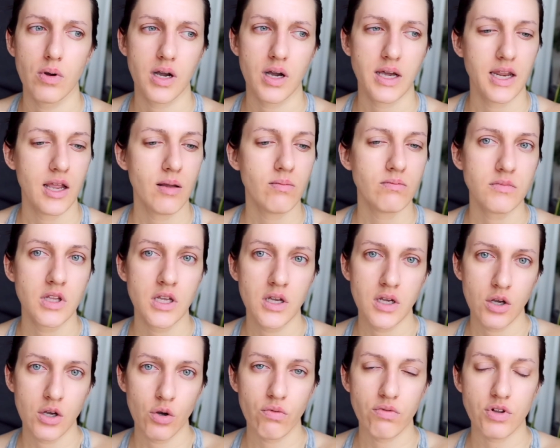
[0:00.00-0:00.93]
крем
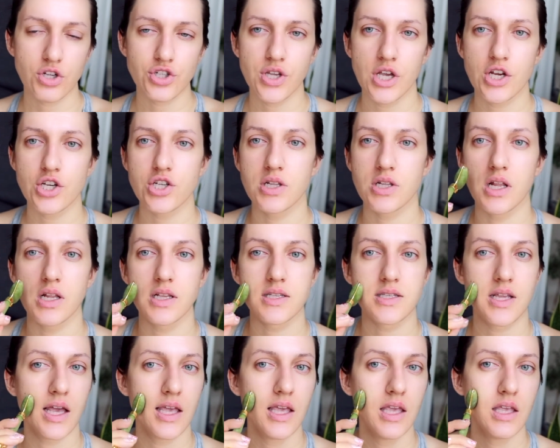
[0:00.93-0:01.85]
увлажняющий для
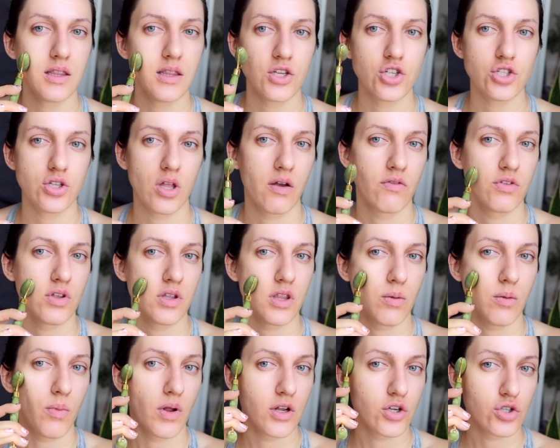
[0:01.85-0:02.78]
лица и начинаю вот
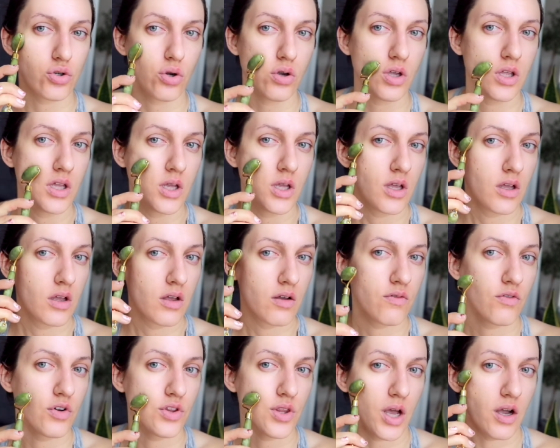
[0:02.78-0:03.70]
этой большой
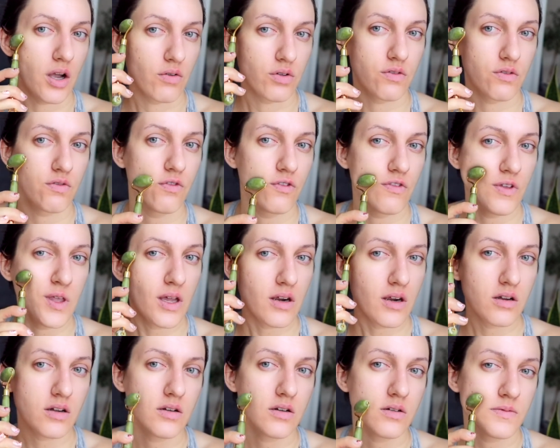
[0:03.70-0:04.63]
вот так вот вверх